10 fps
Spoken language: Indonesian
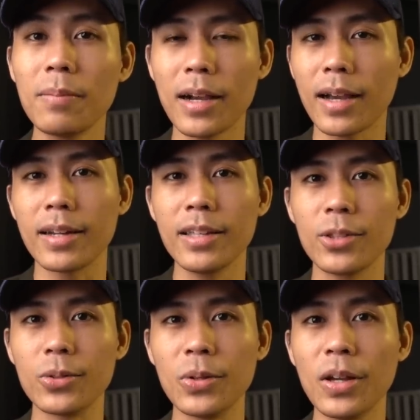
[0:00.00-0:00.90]
makanan
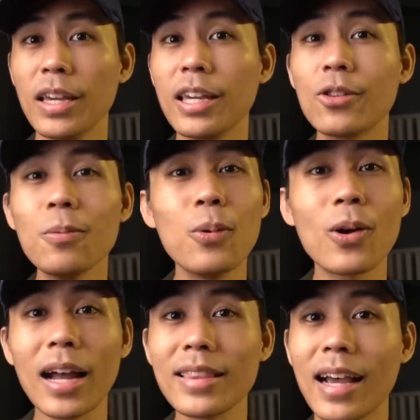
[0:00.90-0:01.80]
itu, itu
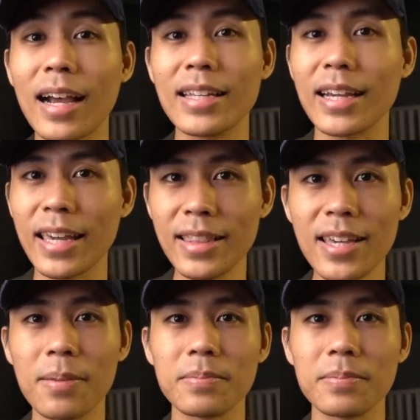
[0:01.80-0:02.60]
bukan tangannya tiap.